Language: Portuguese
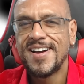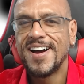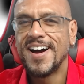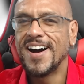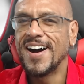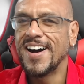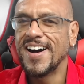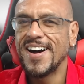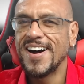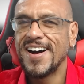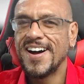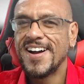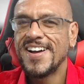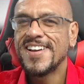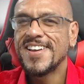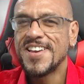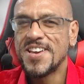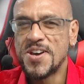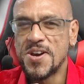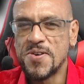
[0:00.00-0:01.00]
Haha,
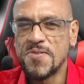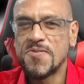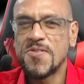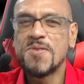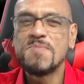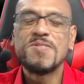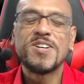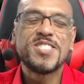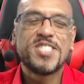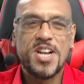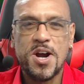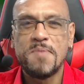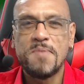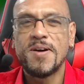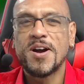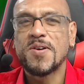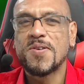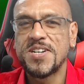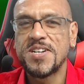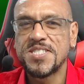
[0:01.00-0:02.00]
eu vou mostrar uma
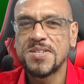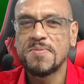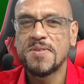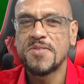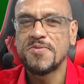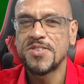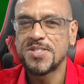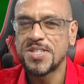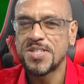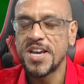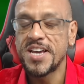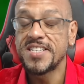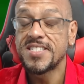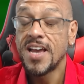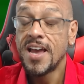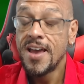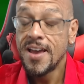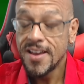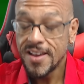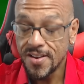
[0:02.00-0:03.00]
coisa para vocês
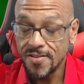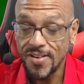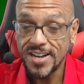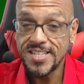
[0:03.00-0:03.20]
que vai